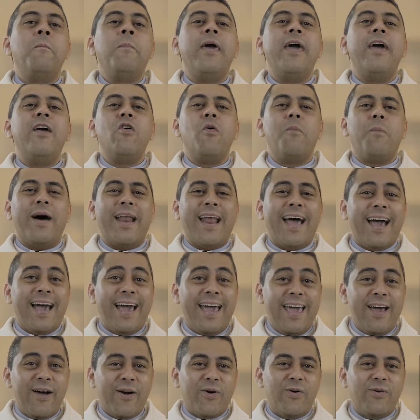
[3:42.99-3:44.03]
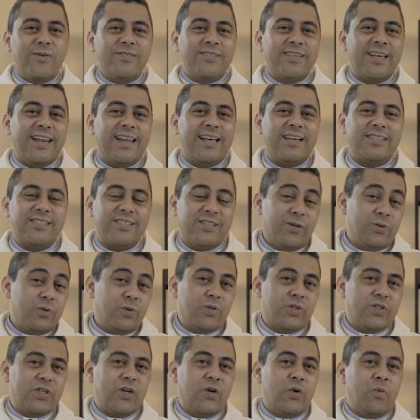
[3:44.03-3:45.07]
meio para a reconciliação
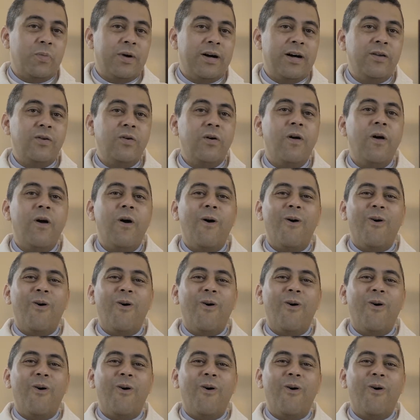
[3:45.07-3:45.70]
do ser humano